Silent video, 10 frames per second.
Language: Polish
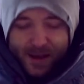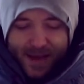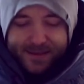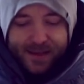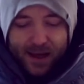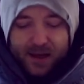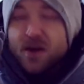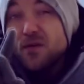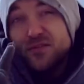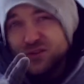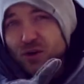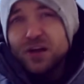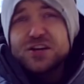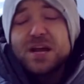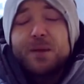Jednak,
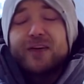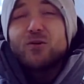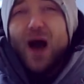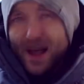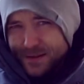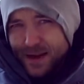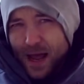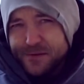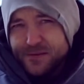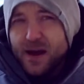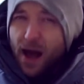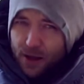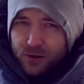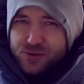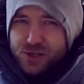Wczoraj się nie pojawił ani live,
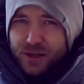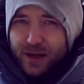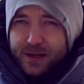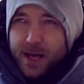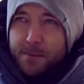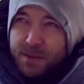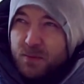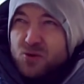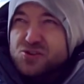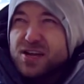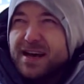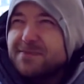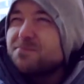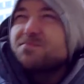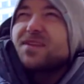ani odcinek, mimo że
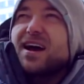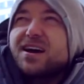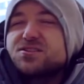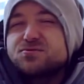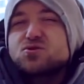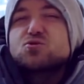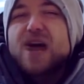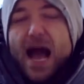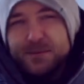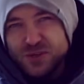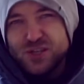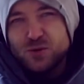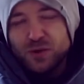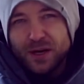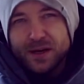szukałem
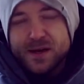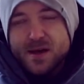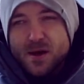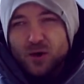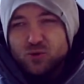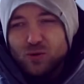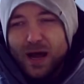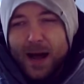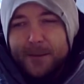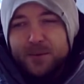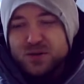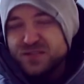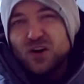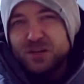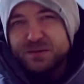siły, która
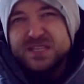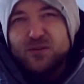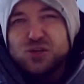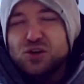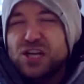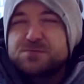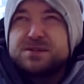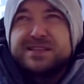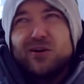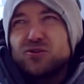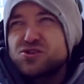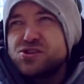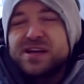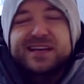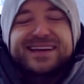pozwoli mi stworzyć chociażby
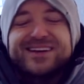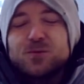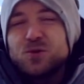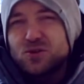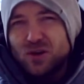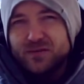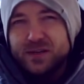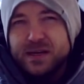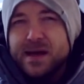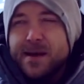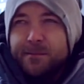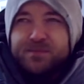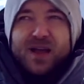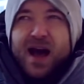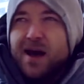odcinek kilkuminutowy
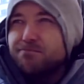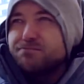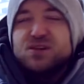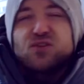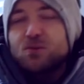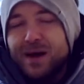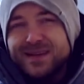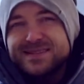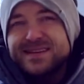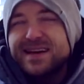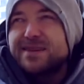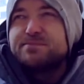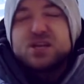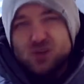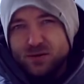na informacje
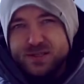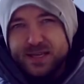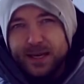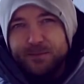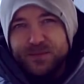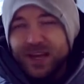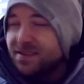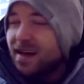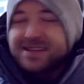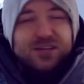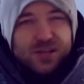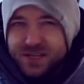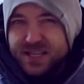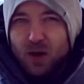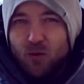bieżące. Jednak tak się
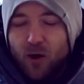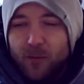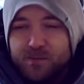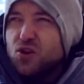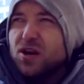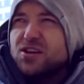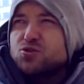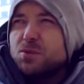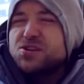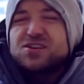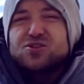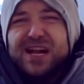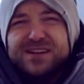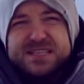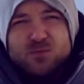nie stało. Wczoraj czułem się
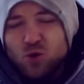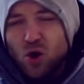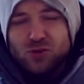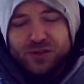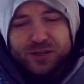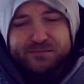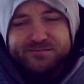totalnie zmulony.